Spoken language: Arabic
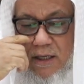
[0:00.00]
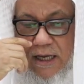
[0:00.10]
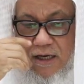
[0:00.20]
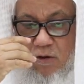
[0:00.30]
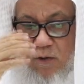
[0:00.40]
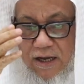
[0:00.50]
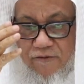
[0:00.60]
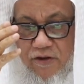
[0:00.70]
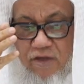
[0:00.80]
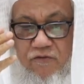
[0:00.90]
يعني
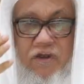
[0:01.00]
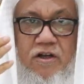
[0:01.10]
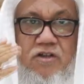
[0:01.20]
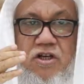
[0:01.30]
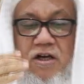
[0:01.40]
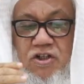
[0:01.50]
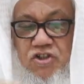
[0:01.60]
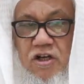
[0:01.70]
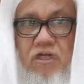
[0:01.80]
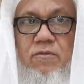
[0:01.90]
الوافي في شرح
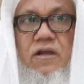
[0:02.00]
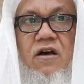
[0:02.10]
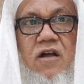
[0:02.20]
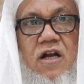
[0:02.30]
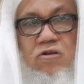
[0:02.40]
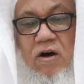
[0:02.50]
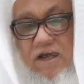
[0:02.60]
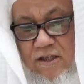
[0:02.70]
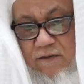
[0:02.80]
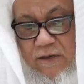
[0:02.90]
الشاطبية قرأته
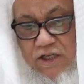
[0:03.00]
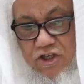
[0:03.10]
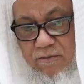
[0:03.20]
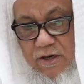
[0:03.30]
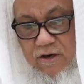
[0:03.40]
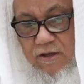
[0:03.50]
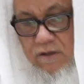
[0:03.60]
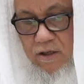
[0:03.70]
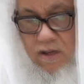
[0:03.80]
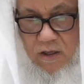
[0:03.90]
أكثر من عشر مرات
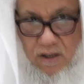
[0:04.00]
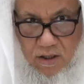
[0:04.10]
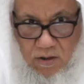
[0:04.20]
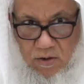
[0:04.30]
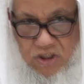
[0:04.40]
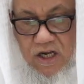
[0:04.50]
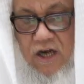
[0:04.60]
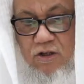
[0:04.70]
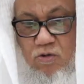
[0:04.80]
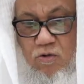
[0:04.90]

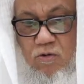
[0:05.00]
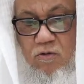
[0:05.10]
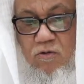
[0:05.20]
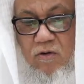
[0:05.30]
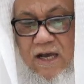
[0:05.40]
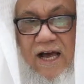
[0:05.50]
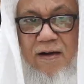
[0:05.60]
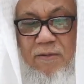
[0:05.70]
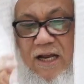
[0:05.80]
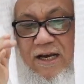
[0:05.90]
وشرحته
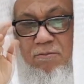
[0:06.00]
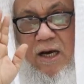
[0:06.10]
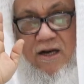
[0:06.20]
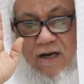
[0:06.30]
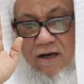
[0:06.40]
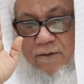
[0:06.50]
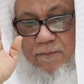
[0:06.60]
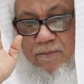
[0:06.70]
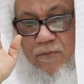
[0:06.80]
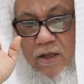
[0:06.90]
كاملا مرة
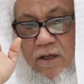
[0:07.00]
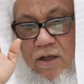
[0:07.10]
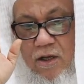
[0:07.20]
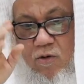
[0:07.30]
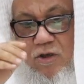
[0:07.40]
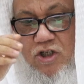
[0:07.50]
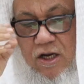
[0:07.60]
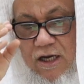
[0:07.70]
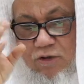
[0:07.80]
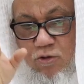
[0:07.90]

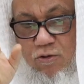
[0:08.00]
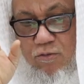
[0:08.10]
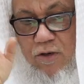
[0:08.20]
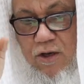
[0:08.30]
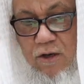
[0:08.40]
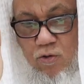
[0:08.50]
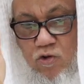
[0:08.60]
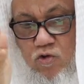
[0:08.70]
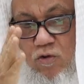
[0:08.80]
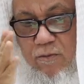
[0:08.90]
وشرحته
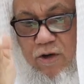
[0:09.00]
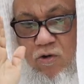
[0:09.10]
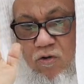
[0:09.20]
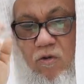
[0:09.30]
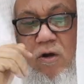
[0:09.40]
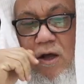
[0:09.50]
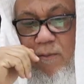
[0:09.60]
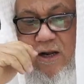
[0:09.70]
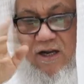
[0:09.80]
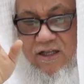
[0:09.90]
بالأصول منه
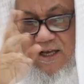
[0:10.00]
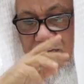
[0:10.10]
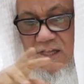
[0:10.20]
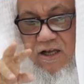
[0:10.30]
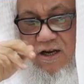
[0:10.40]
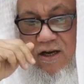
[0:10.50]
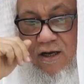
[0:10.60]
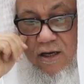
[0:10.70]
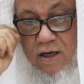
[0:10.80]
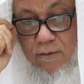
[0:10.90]
مرتين غير
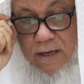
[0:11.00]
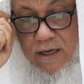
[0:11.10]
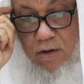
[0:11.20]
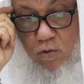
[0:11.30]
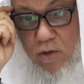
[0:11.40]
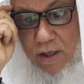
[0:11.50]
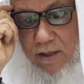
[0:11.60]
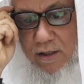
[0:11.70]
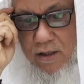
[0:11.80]
غير المرة الأولى